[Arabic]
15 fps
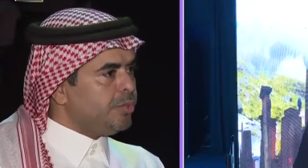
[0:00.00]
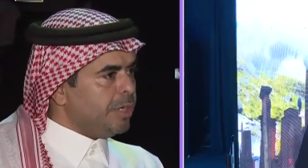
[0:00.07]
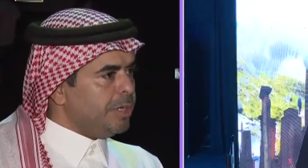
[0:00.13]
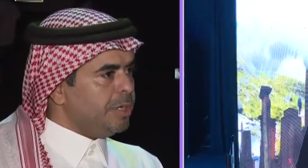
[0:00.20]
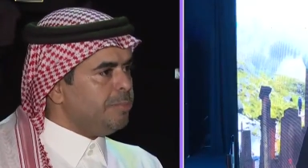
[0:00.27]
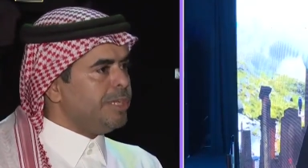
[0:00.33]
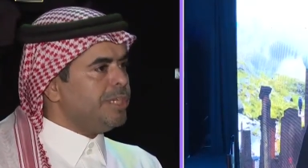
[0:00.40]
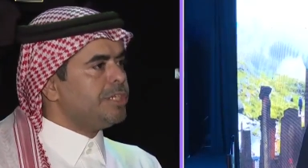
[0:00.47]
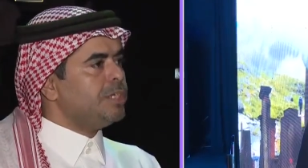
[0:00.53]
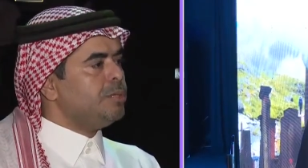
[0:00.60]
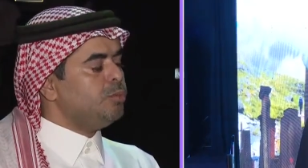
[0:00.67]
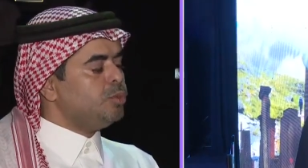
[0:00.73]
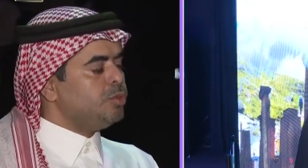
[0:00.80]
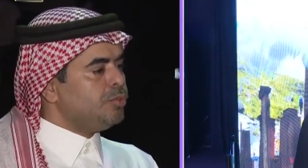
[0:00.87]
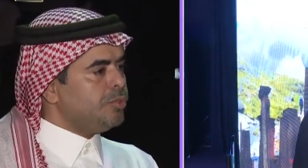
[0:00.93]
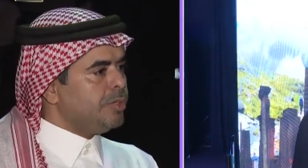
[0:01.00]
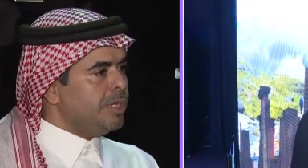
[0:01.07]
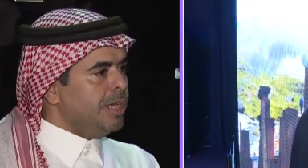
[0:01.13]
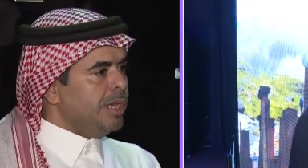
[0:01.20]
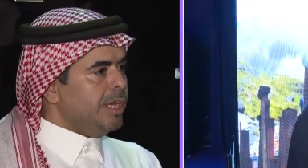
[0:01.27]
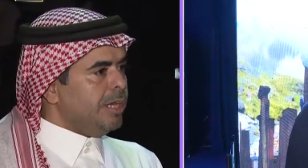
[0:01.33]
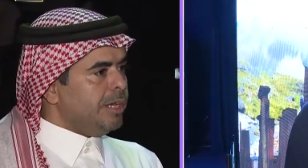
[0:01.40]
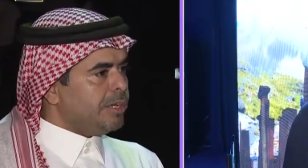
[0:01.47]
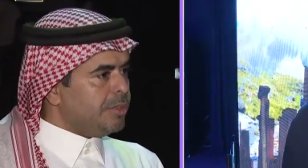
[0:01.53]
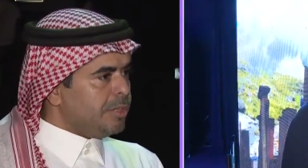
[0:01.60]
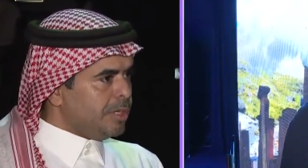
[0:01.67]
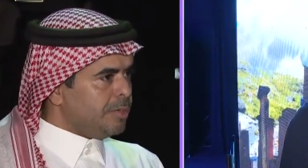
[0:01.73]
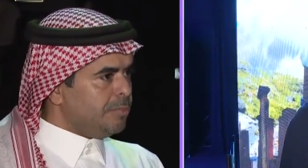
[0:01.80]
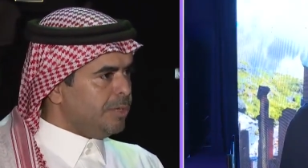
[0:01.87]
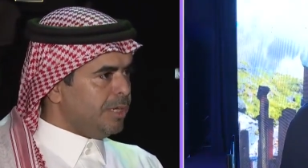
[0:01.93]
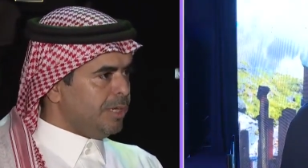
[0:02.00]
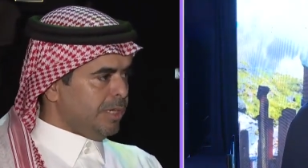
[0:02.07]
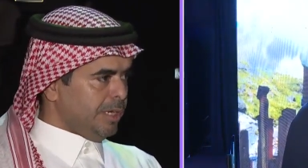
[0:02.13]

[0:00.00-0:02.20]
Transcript: فيه الانيميشن موجود فيه كثير من